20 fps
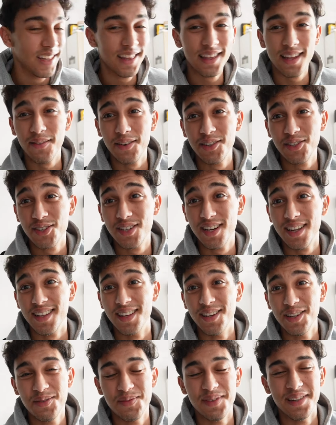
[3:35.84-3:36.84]
darf ich euch leider
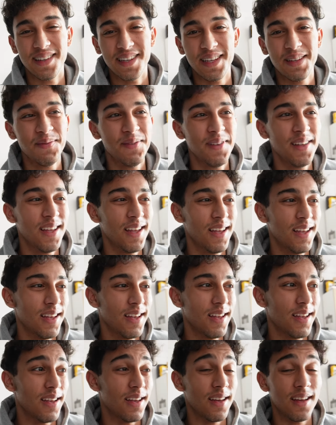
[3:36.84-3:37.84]
nicht mitnehmen.
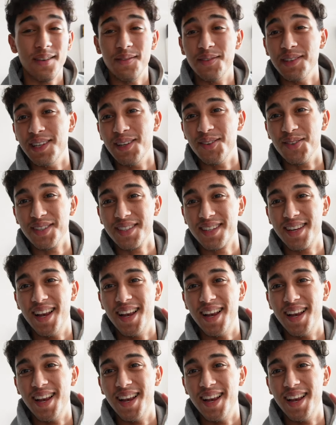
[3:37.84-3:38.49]
Äh, wir sehen uns